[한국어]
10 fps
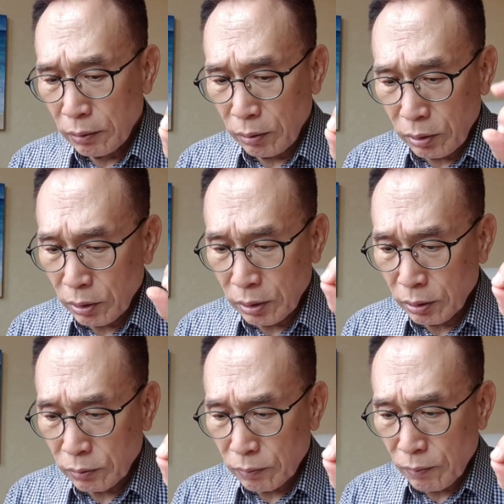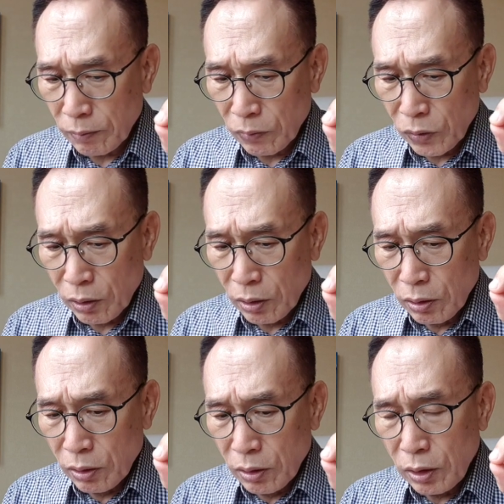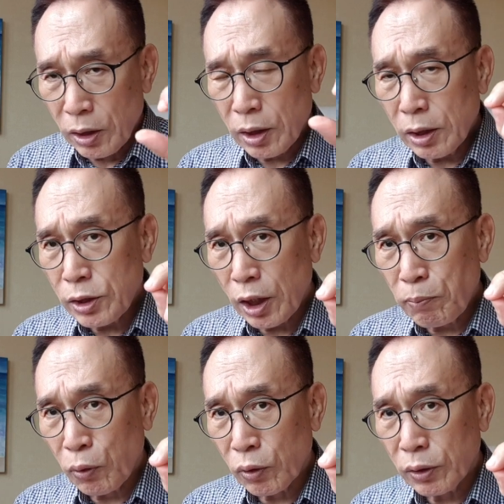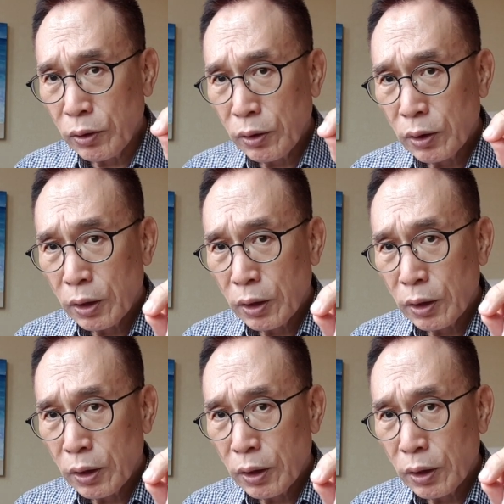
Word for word: 이, 이거는 인간 세포는